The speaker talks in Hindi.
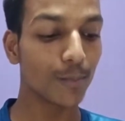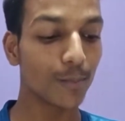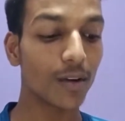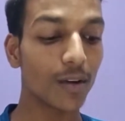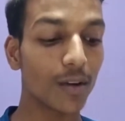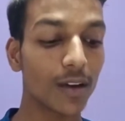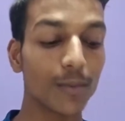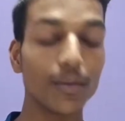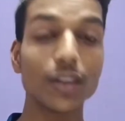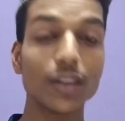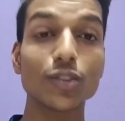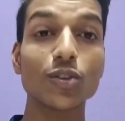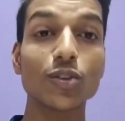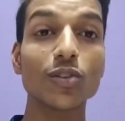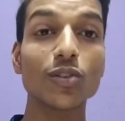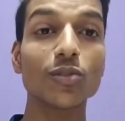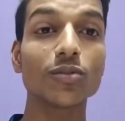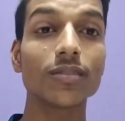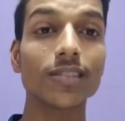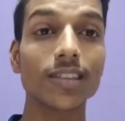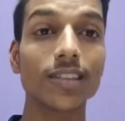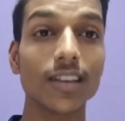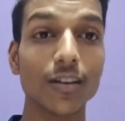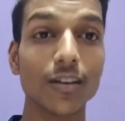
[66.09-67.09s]
परमेश्वर
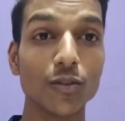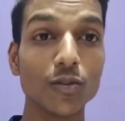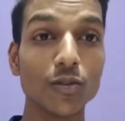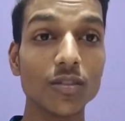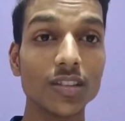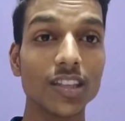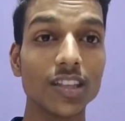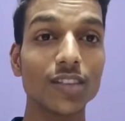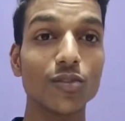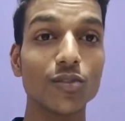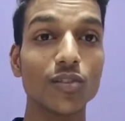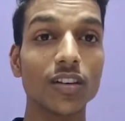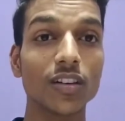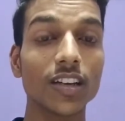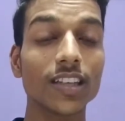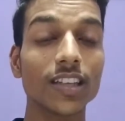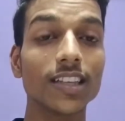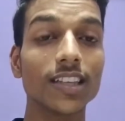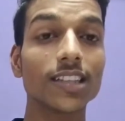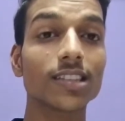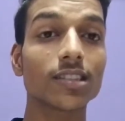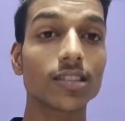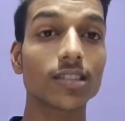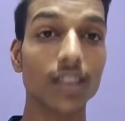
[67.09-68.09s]
उनसे उस दिन उन्होंने
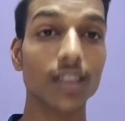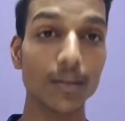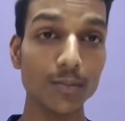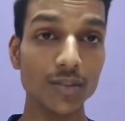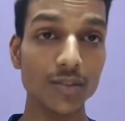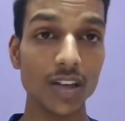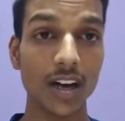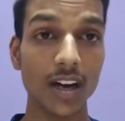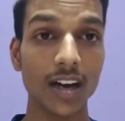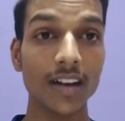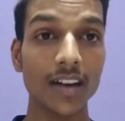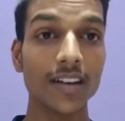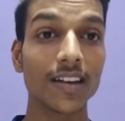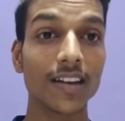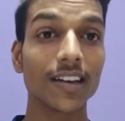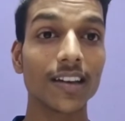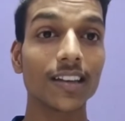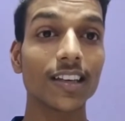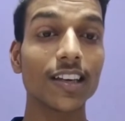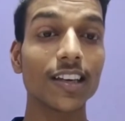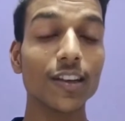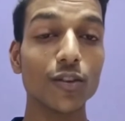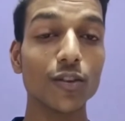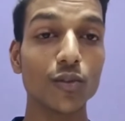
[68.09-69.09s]
ये समझा
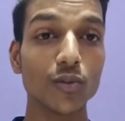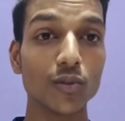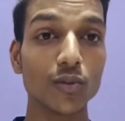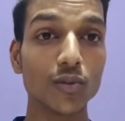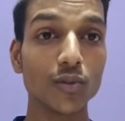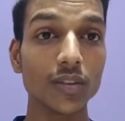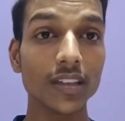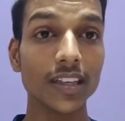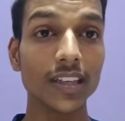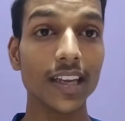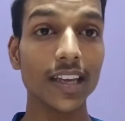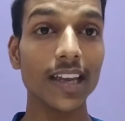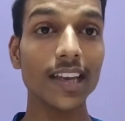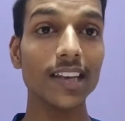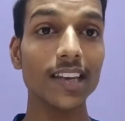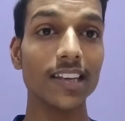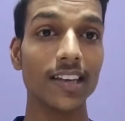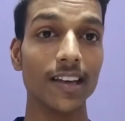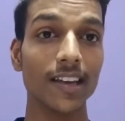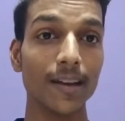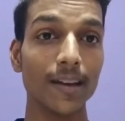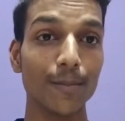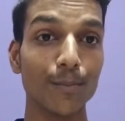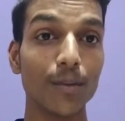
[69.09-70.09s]
कि उनके
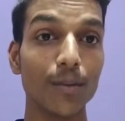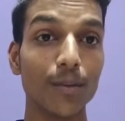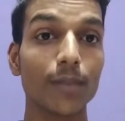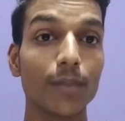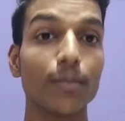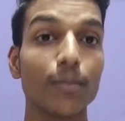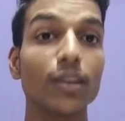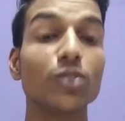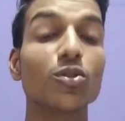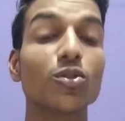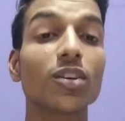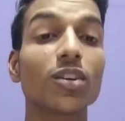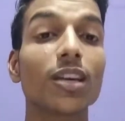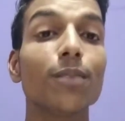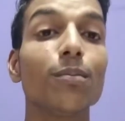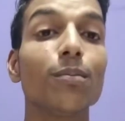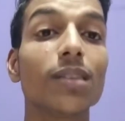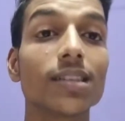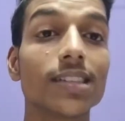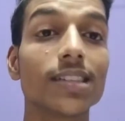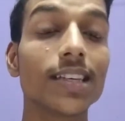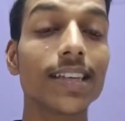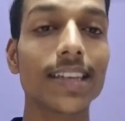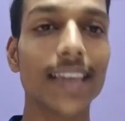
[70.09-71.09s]
लिए परमेश्वर की
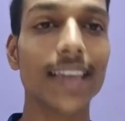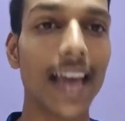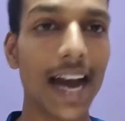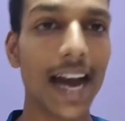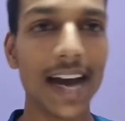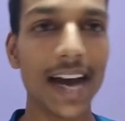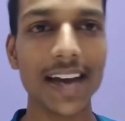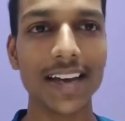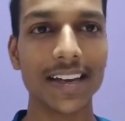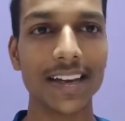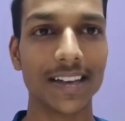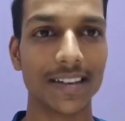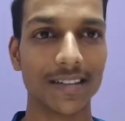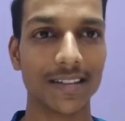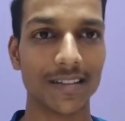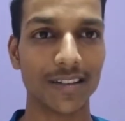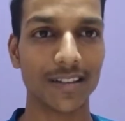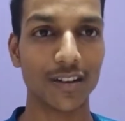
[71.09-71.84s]
मर्जी क्या है